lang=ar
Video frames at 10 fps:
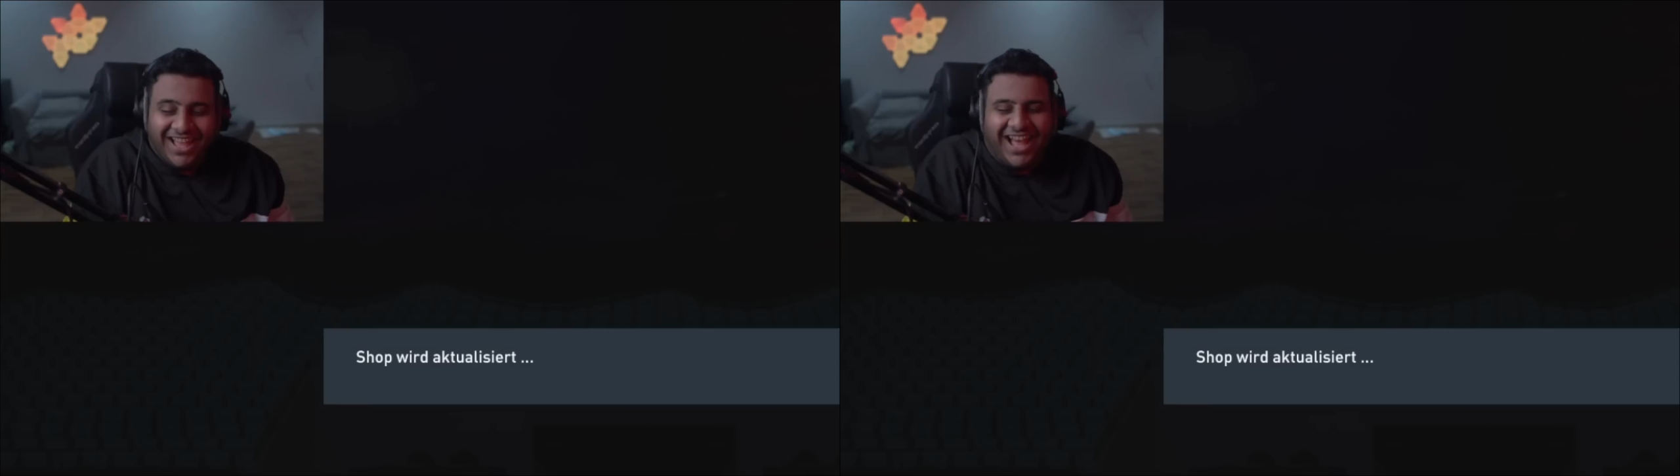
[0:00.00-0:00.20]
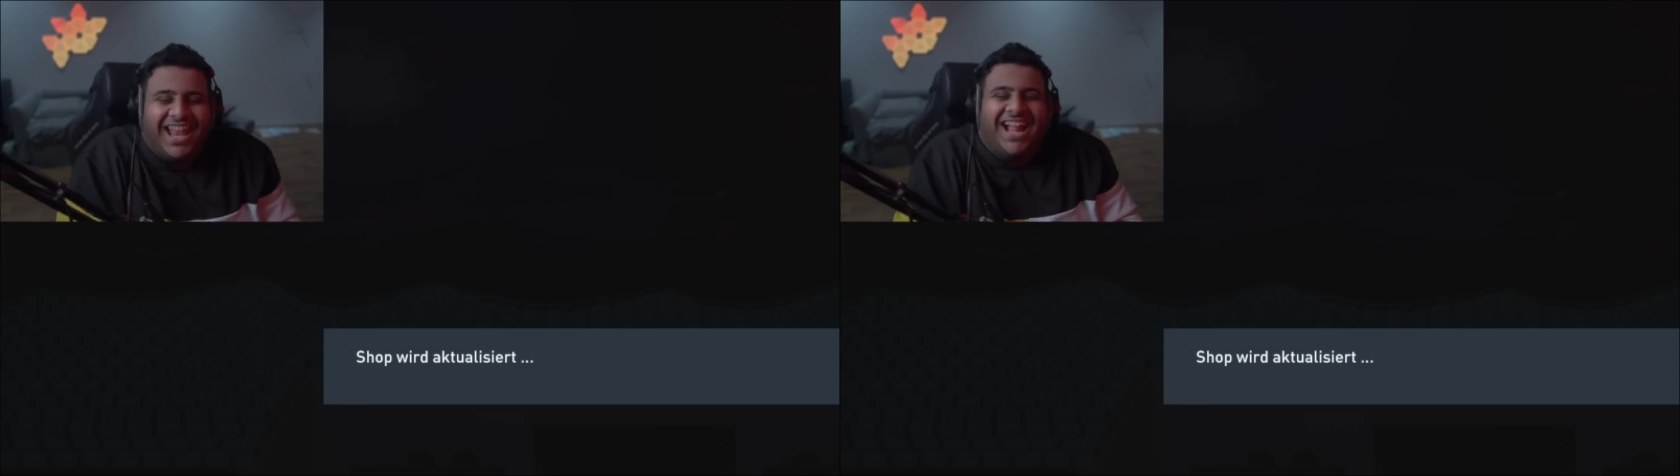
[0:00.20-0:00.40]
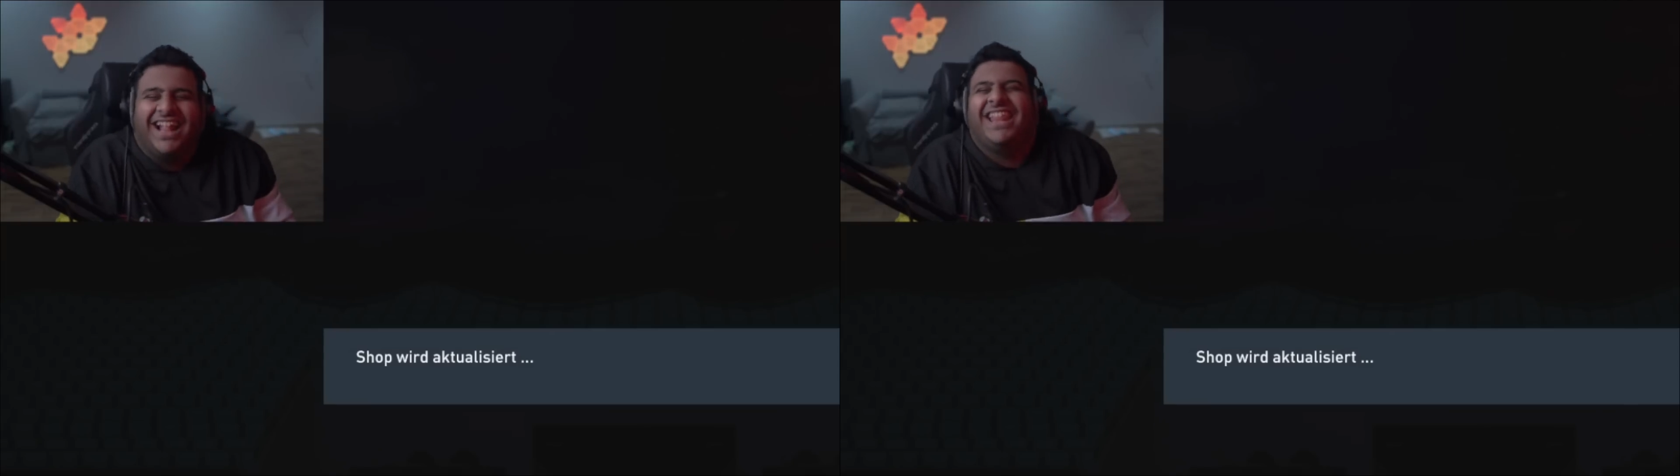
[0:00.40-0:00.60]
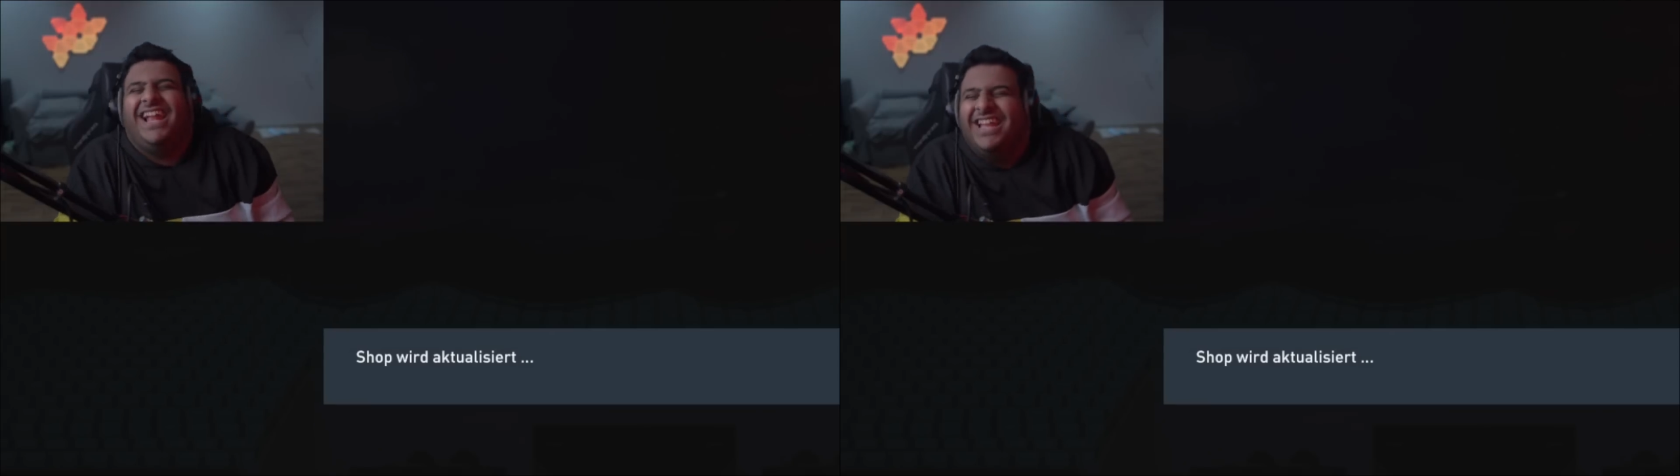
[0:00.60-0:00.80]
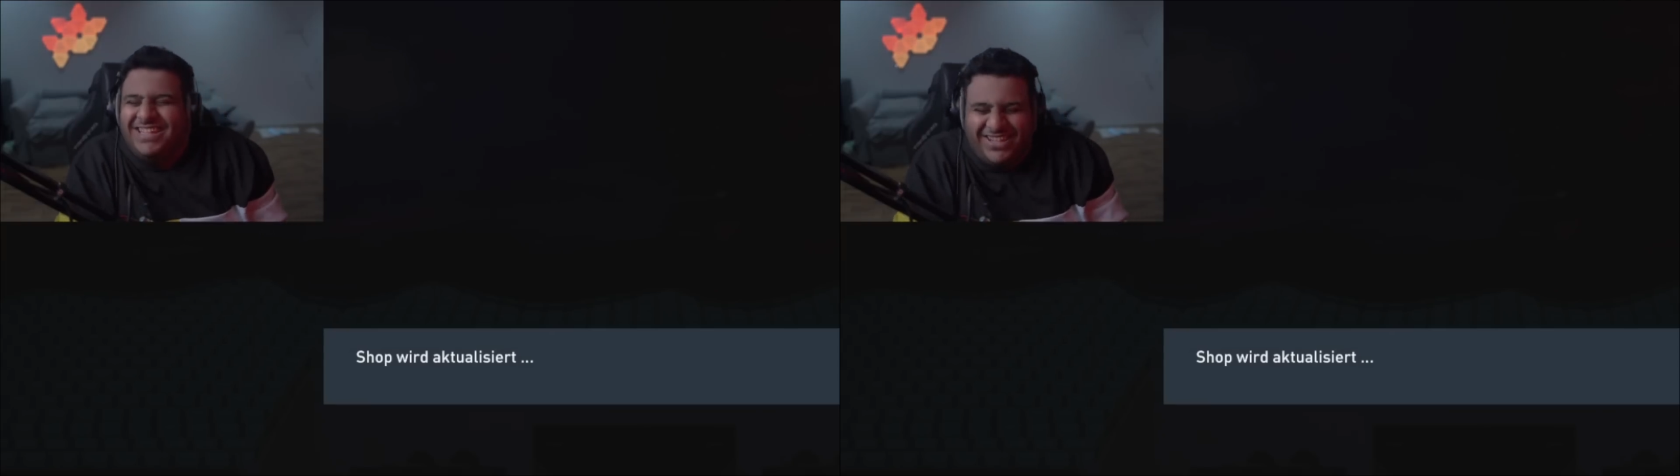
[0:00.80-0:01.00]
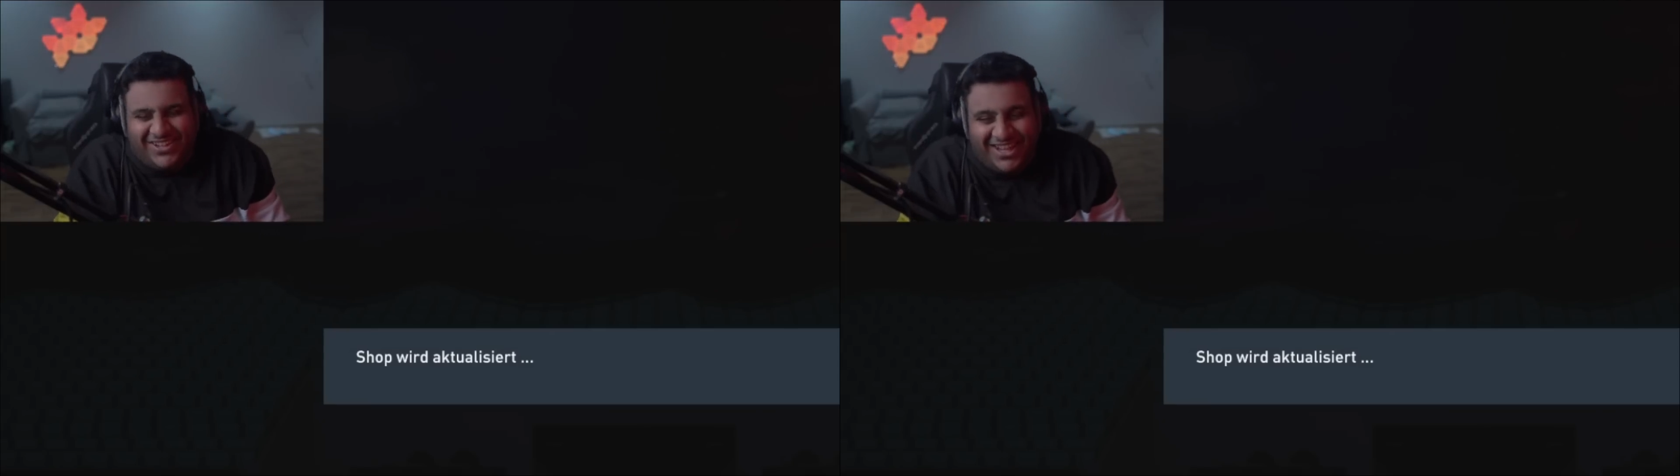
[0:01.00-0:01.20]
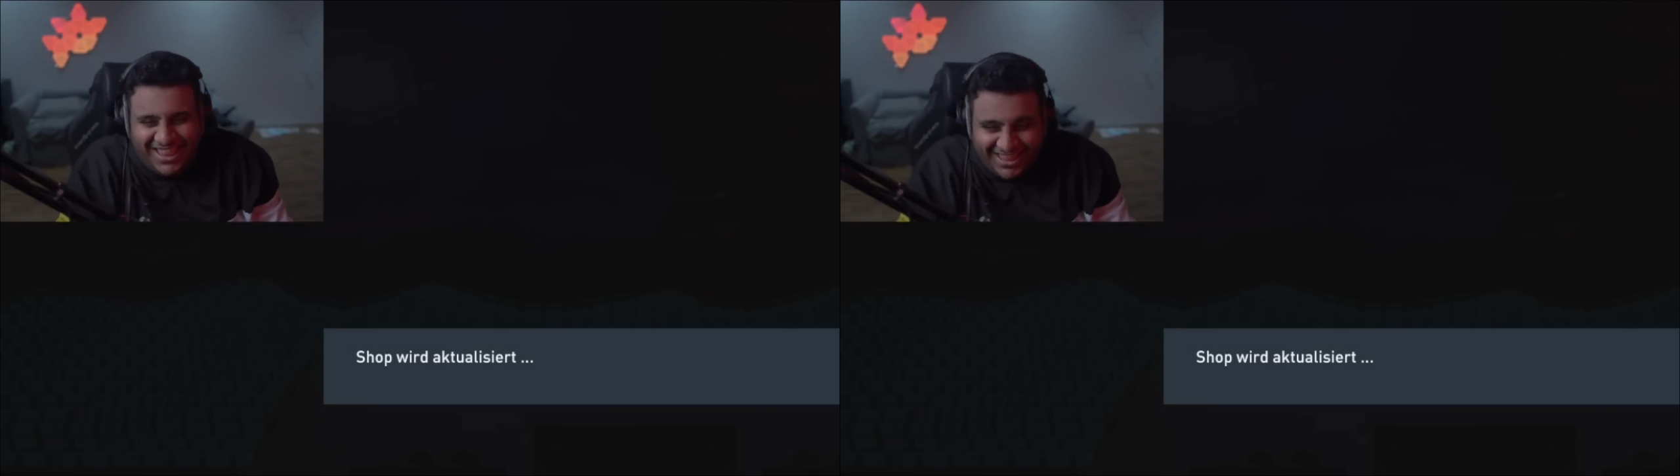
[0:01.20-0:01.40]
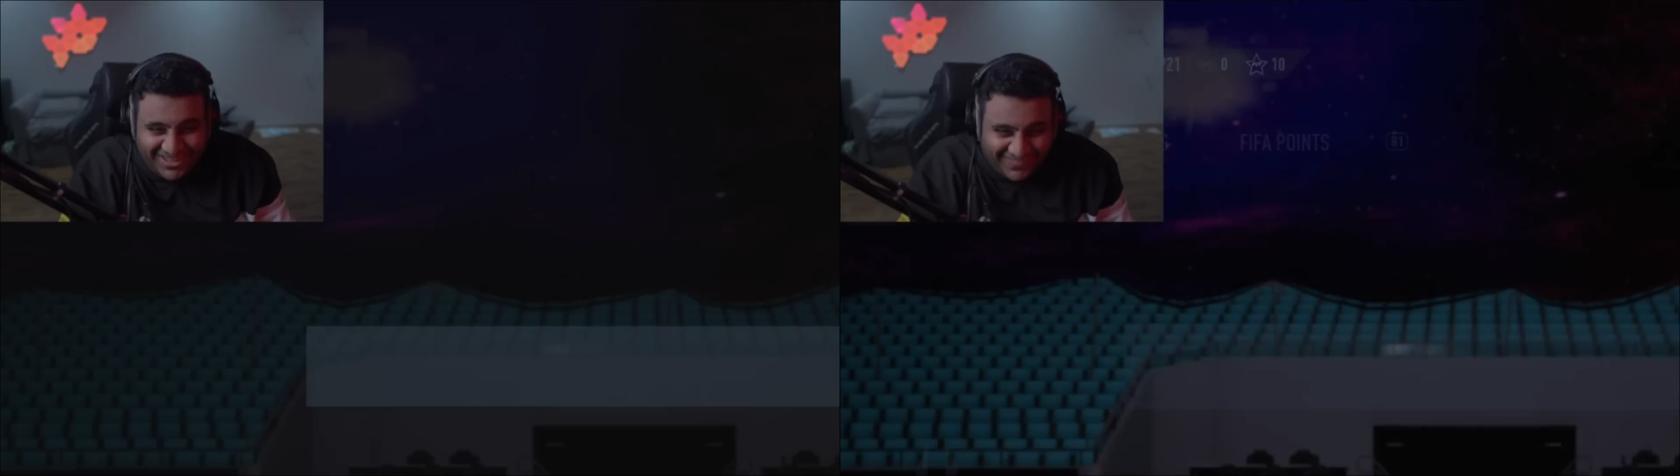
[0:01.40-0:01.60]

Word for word: الله طلع لي جنان 6